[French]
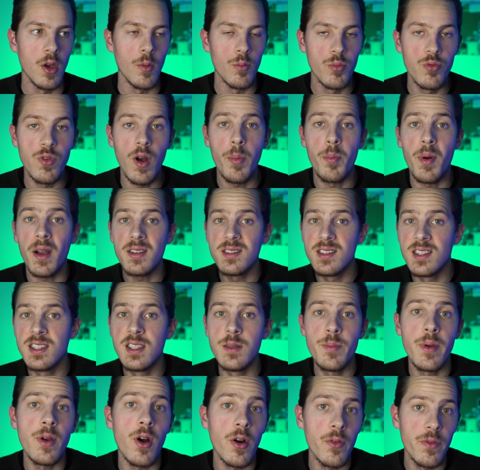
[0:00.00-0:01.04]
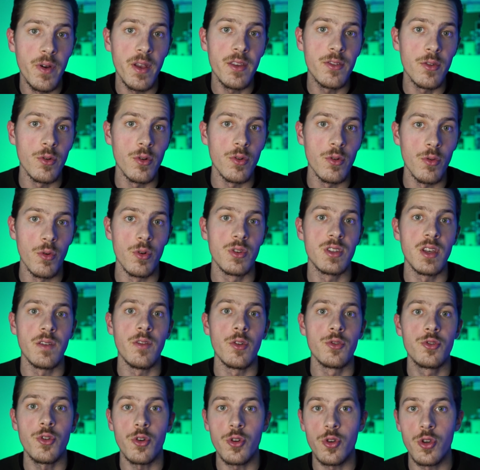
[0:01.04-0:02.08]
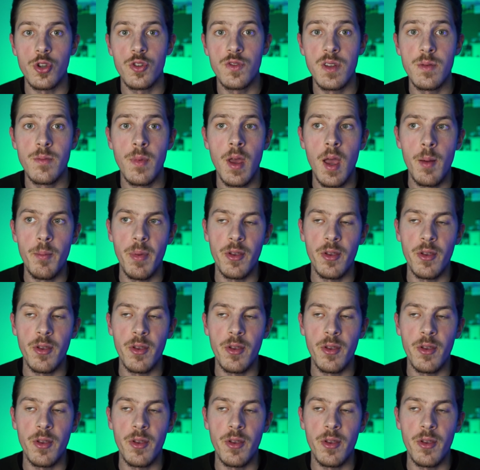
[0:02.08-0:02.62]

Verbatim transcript: pouvoir participer en fait aux, aventures que je filme.